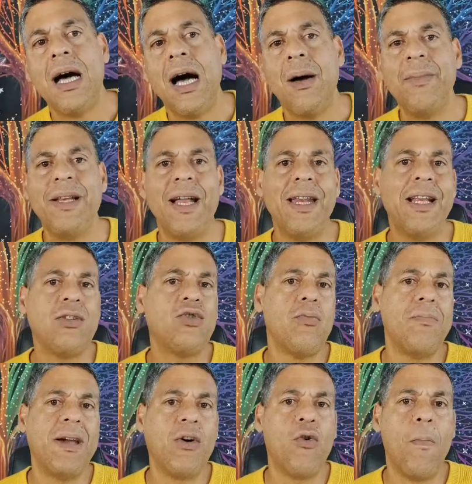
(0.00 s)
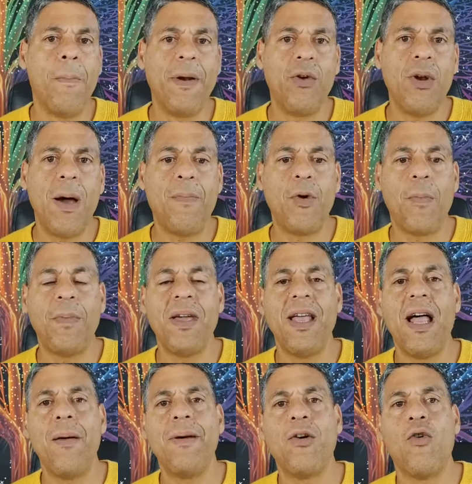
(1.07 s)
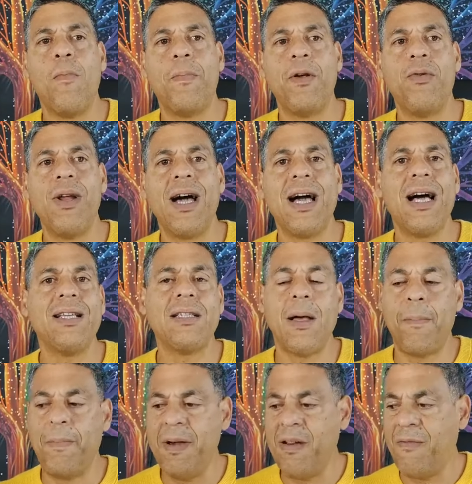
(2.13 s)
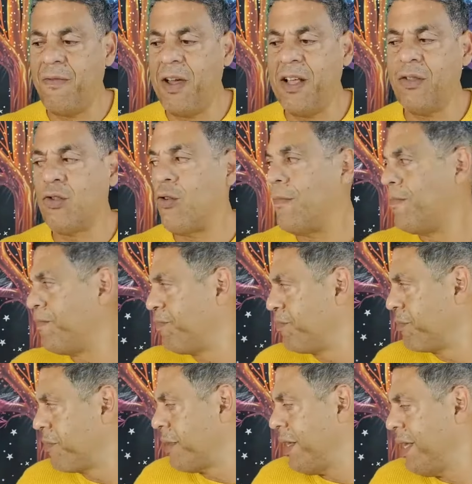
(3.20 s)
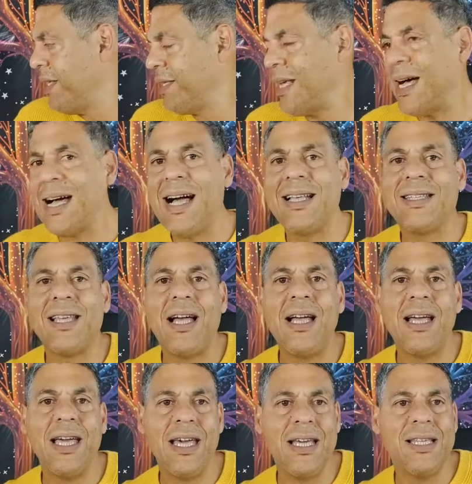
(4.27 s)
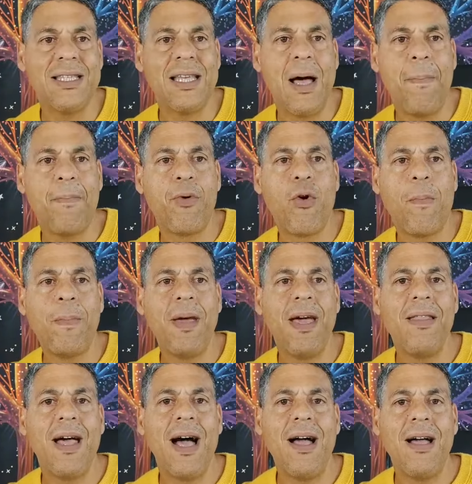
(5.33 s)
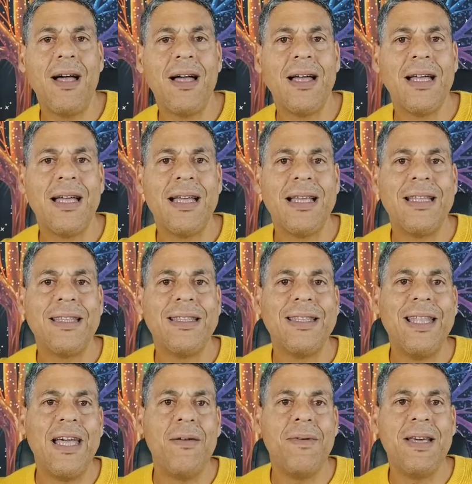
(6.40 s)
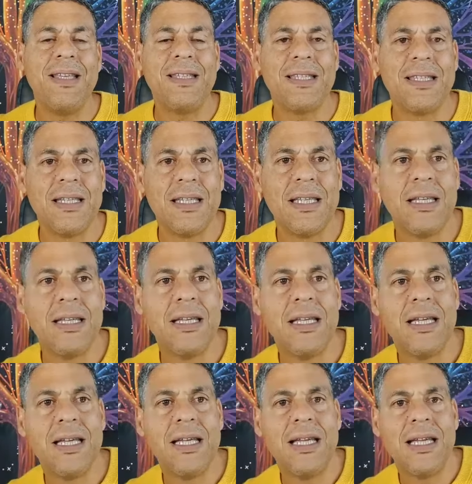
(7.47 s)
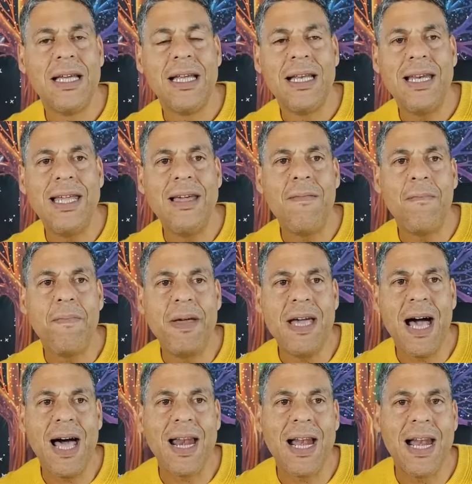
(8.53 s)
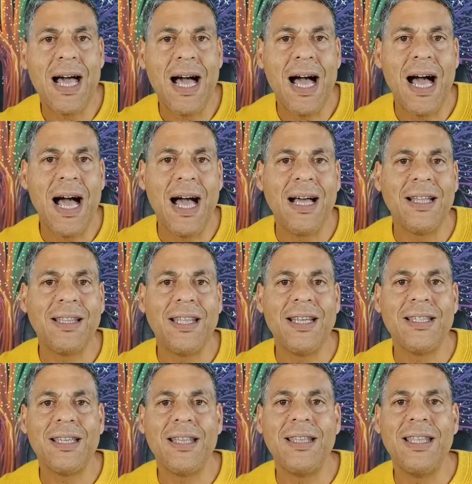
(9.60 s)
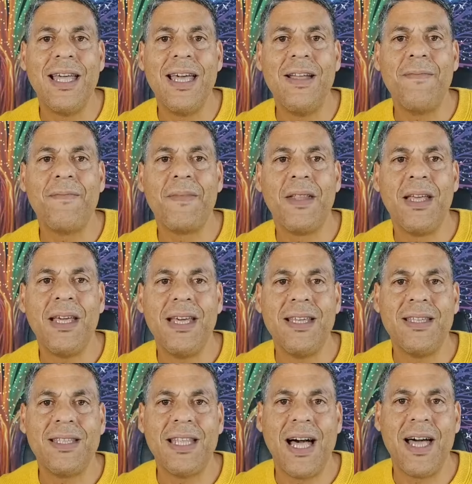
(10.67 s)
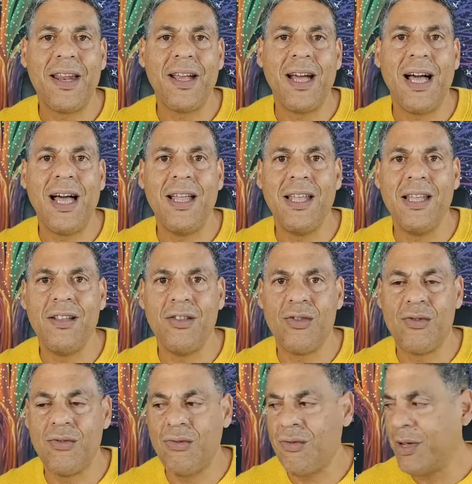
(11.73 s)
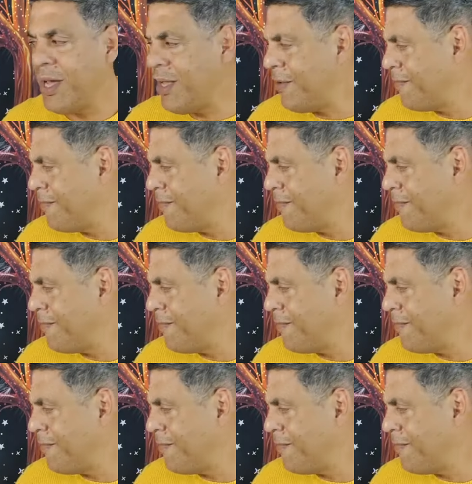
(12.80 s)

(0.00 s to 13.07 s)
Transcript: Ah, mira Nelson, me compré una propiedad, me compré una casa. Perfecto. Esa casa, esa propiedad, debes limpiarla antes de estar adentro. ¿Ok?